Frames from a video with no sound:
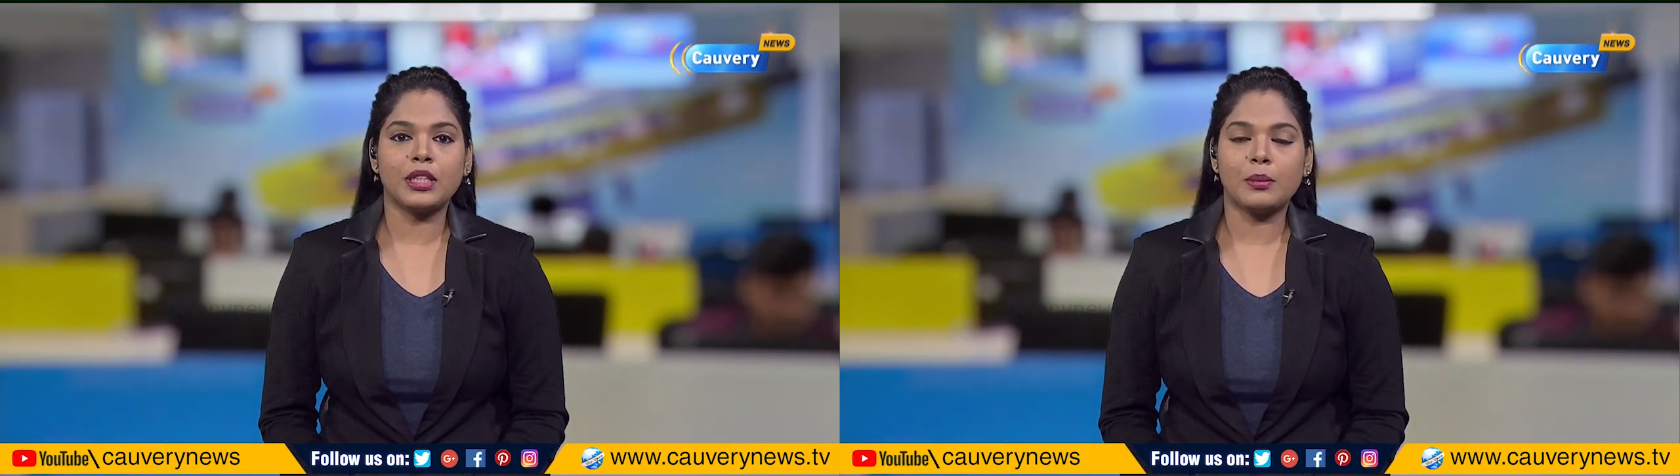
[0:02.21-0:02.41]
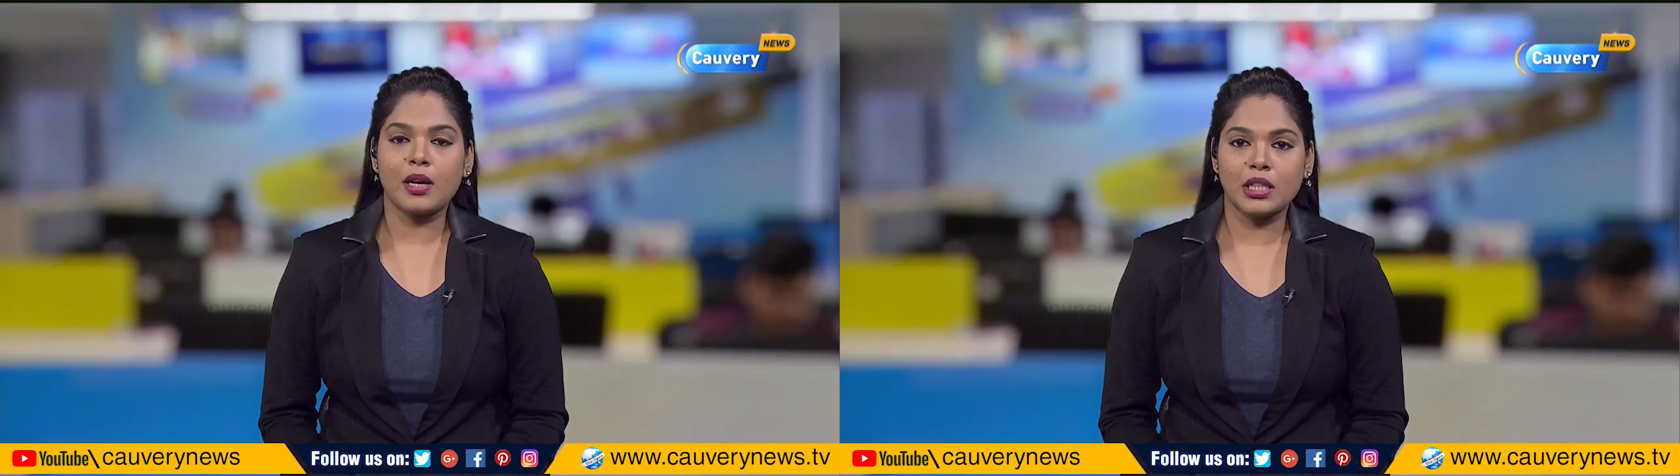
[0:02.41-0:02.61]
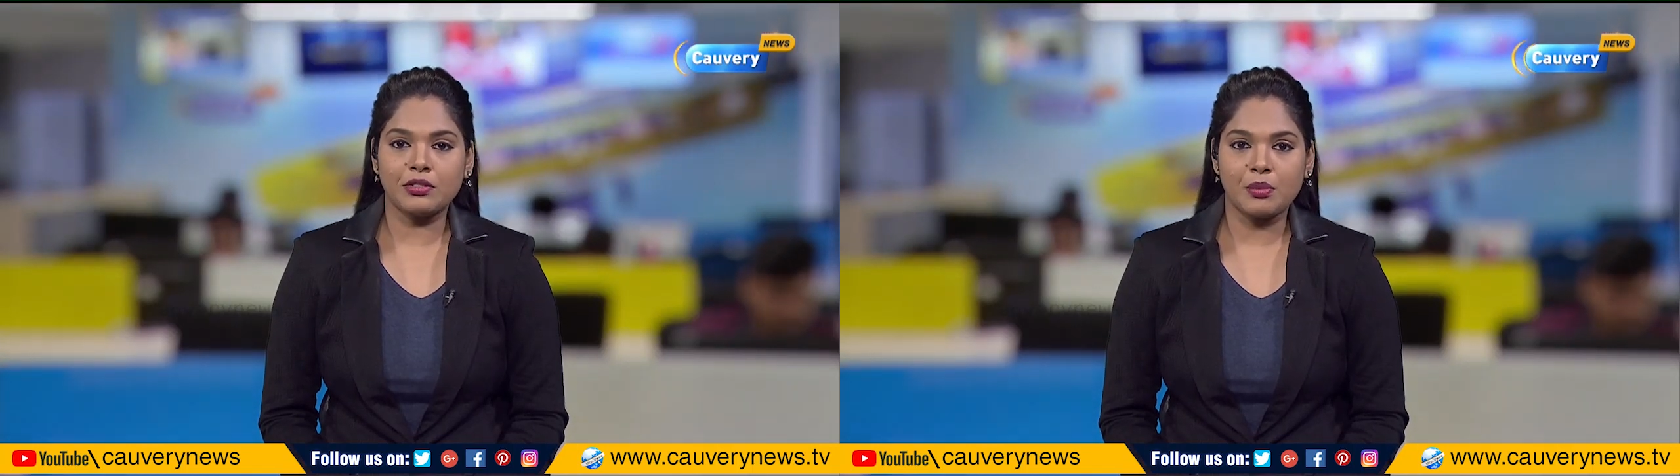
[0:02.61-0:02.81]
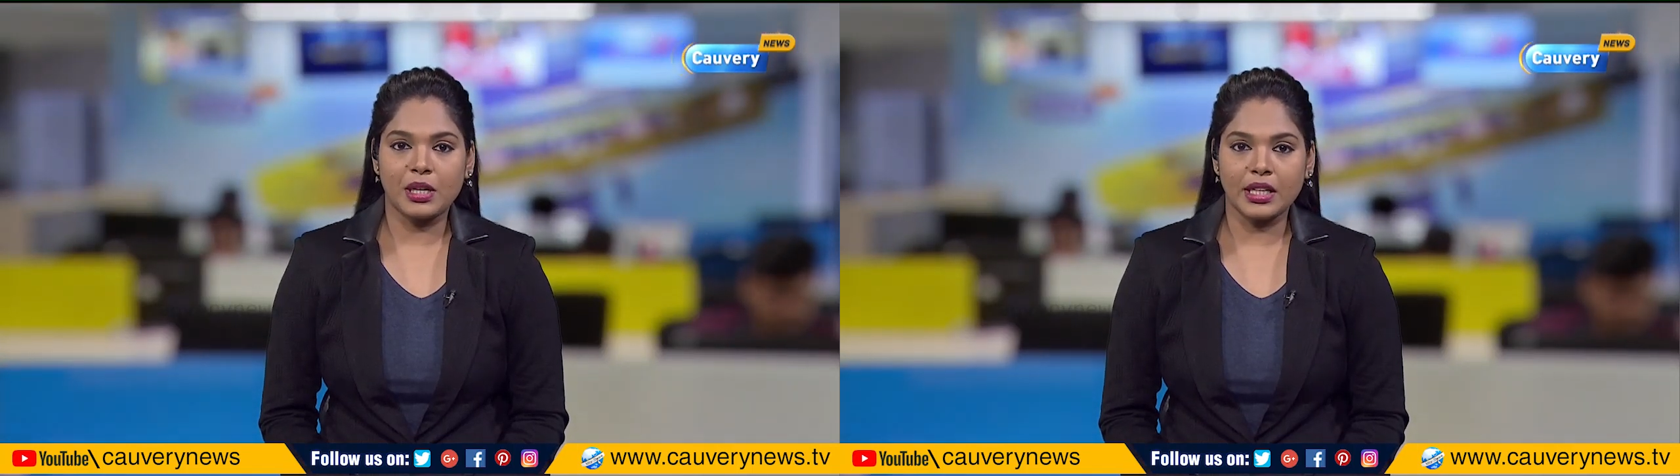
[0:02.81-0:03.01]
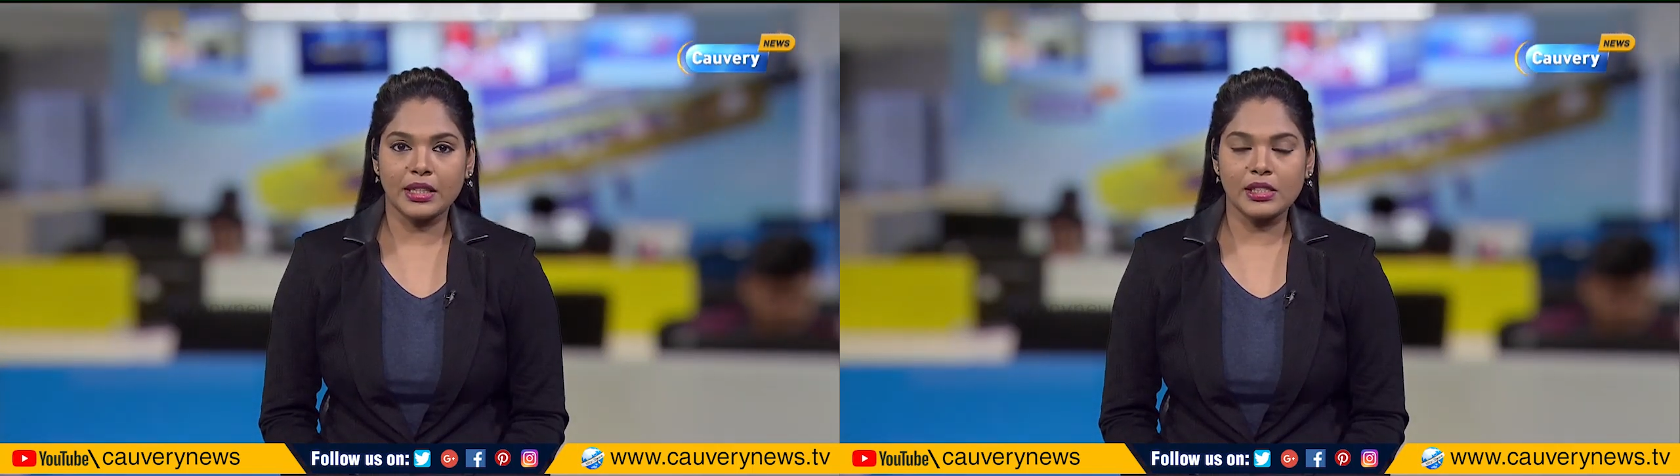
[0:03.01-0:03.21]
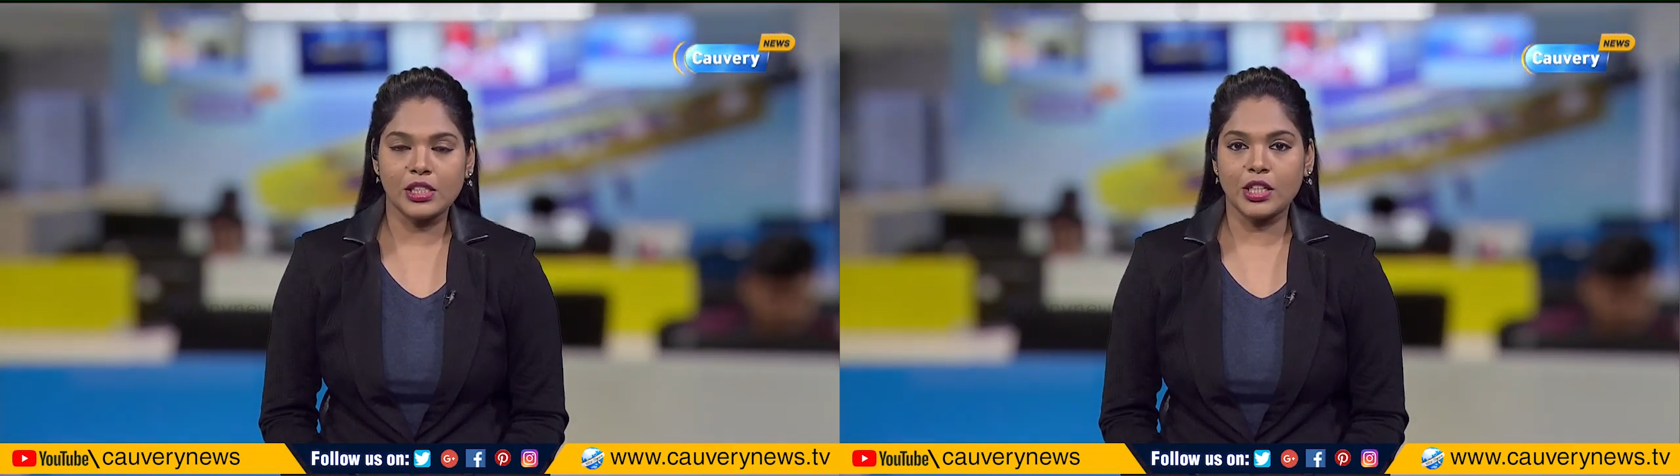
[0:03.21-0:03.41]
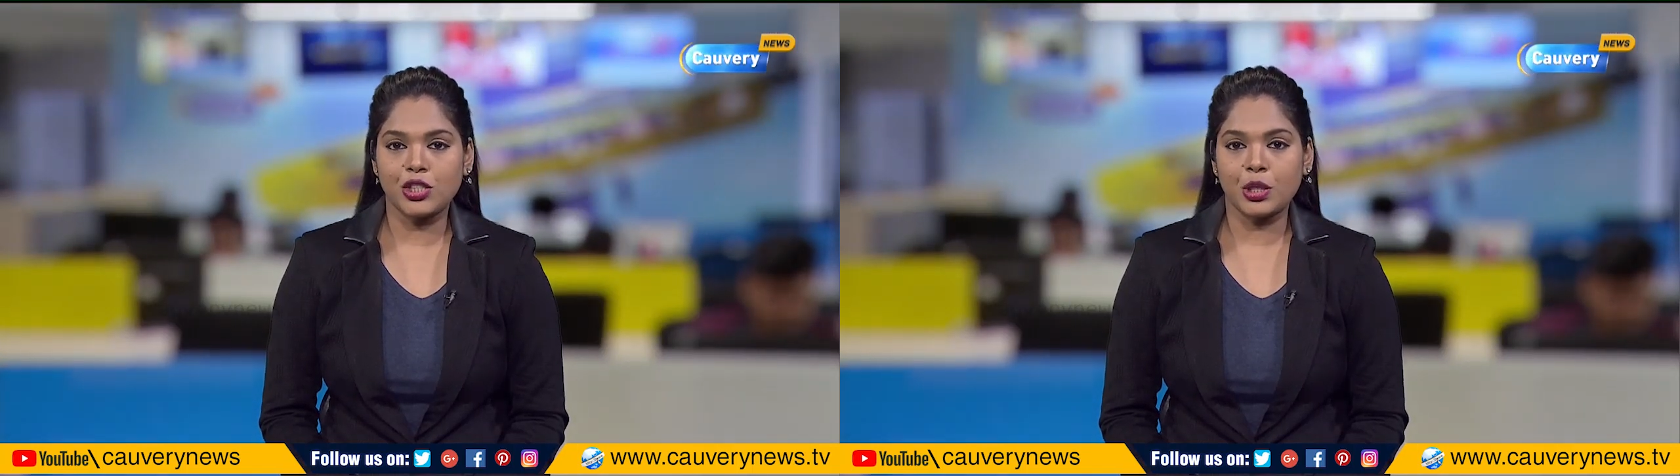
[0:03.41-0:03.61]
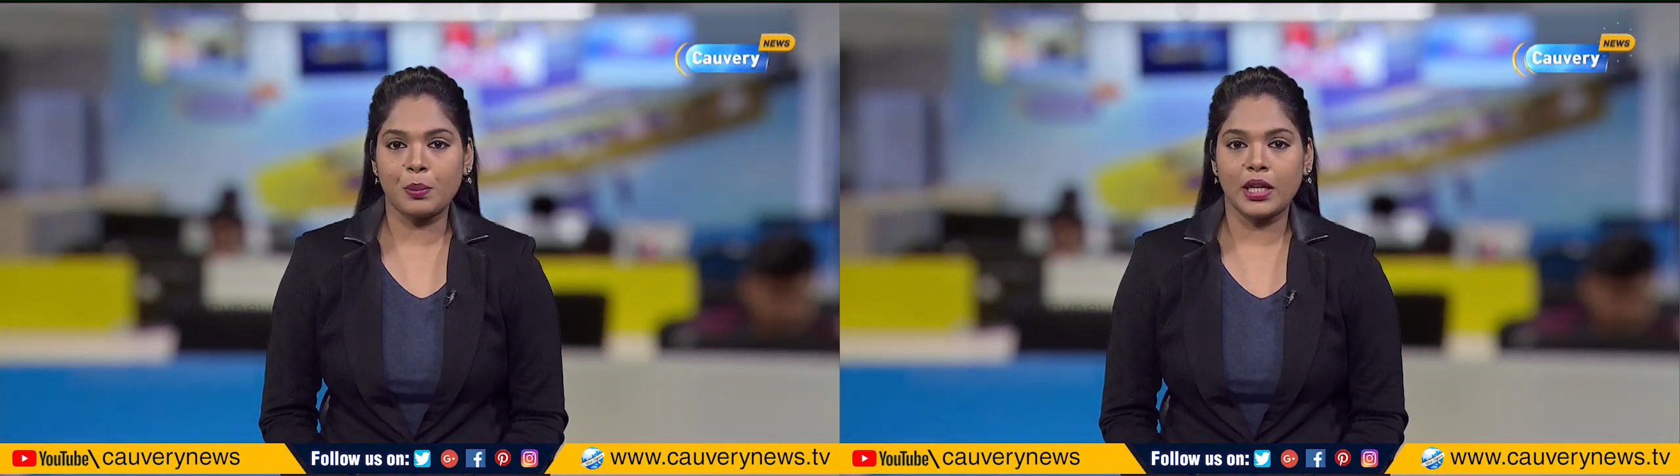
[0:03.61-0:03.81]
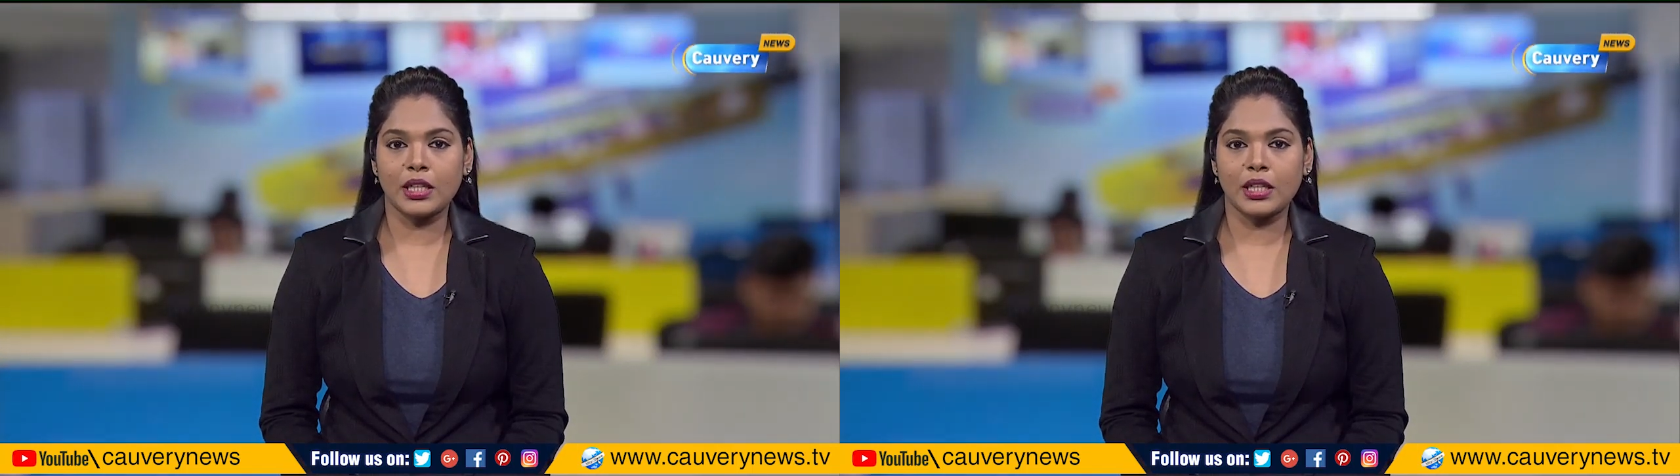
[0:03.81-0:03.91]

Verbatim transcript: உள்ள மருத்துவமனையில் சிகிச்சை